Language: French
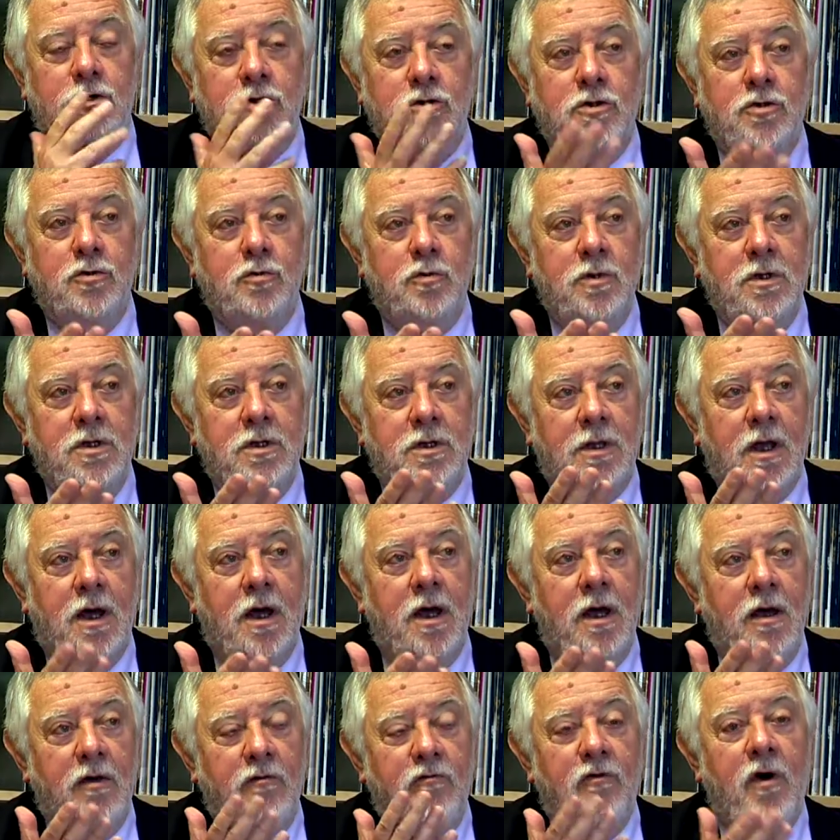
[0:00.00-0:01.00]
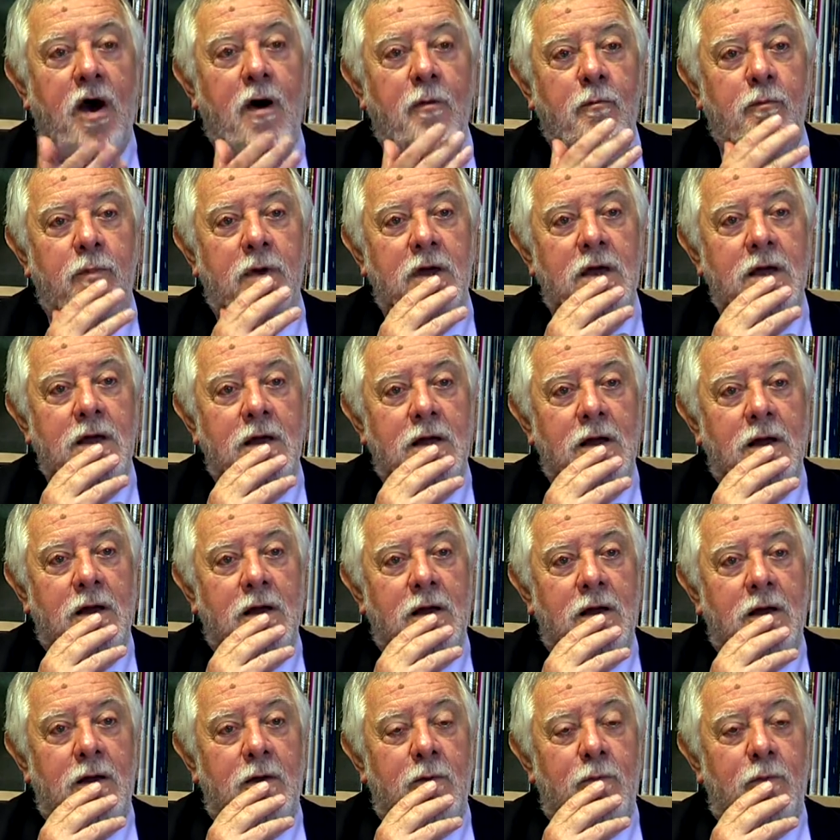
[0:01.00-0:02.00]
suis très frappé
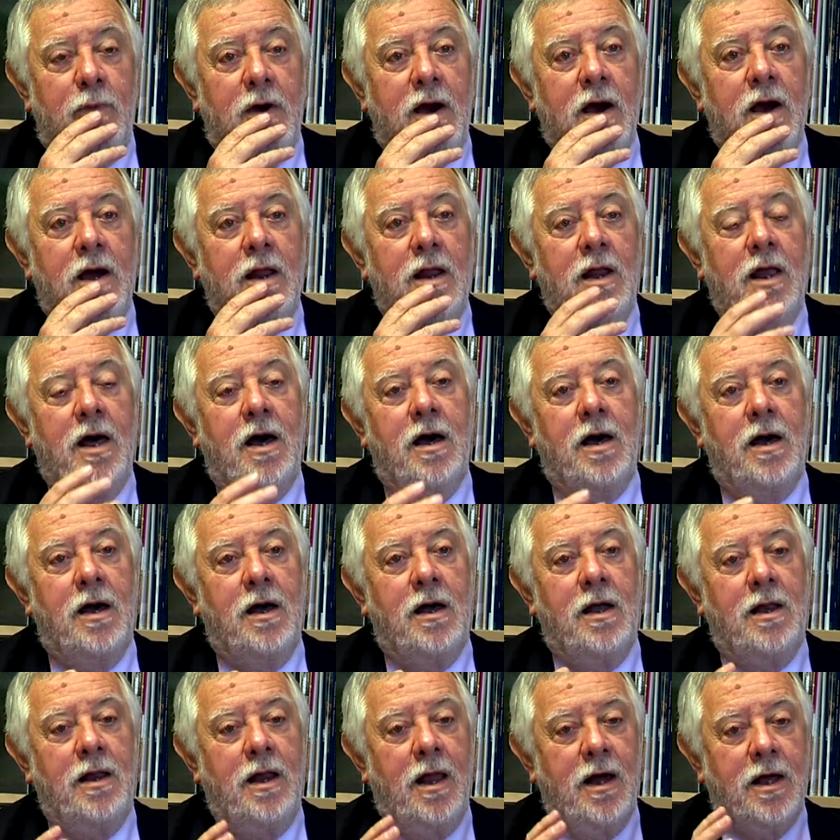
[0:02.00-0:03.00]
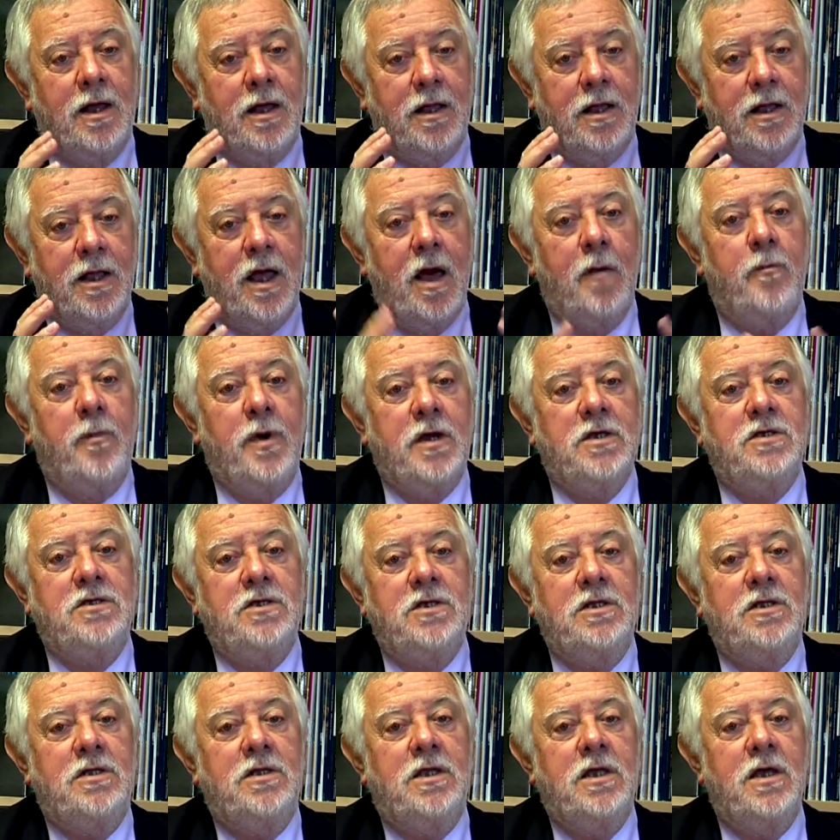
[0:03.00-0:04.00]
par la,
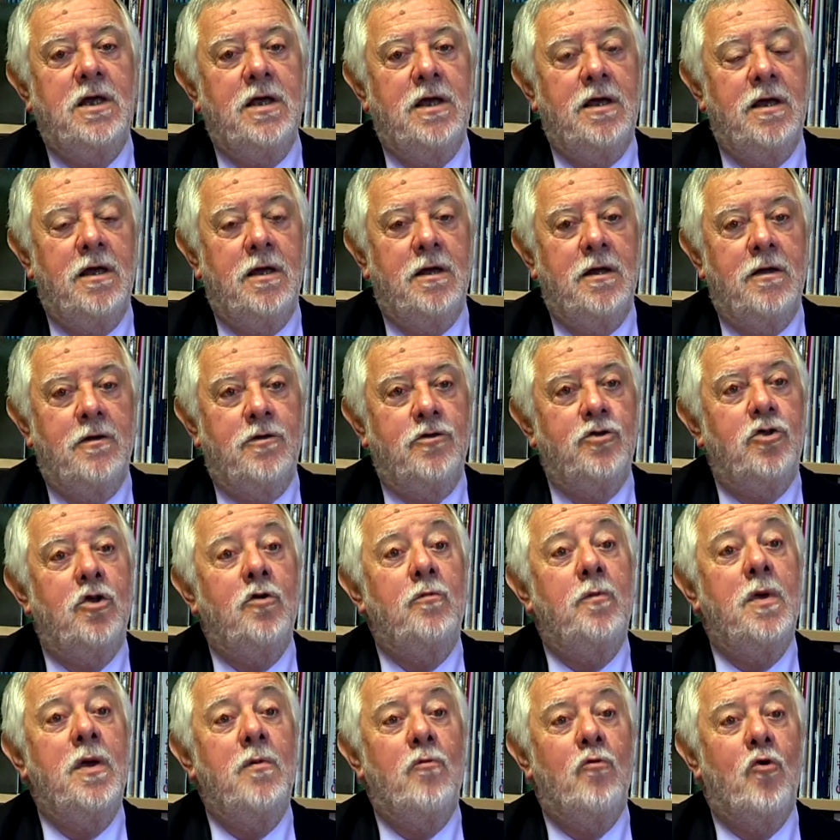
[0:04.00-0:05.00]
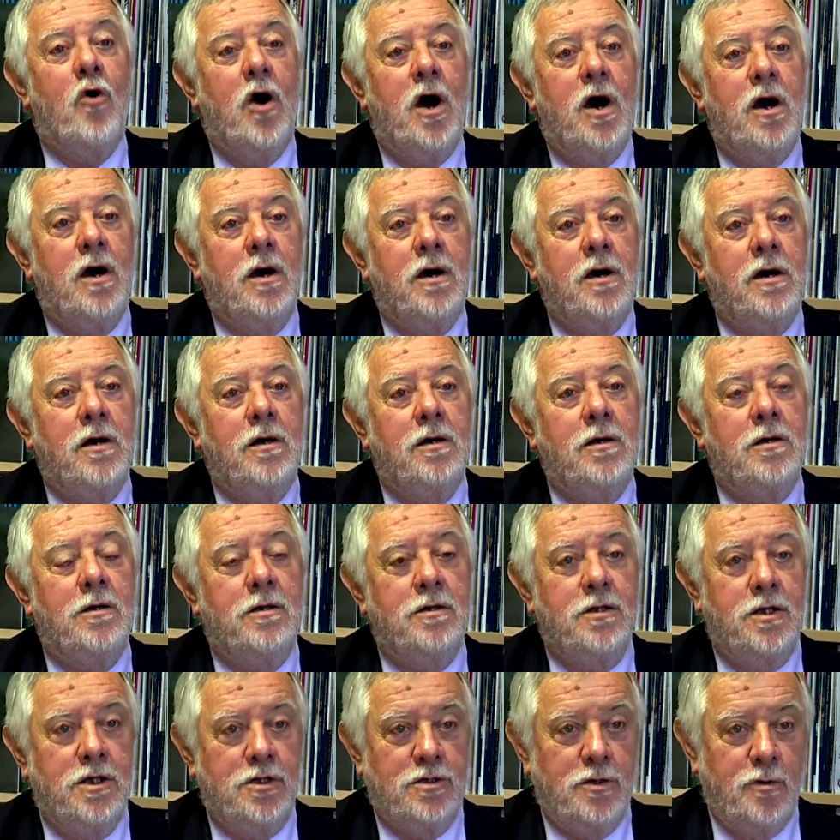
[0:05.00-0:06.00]
capacité de mémoire des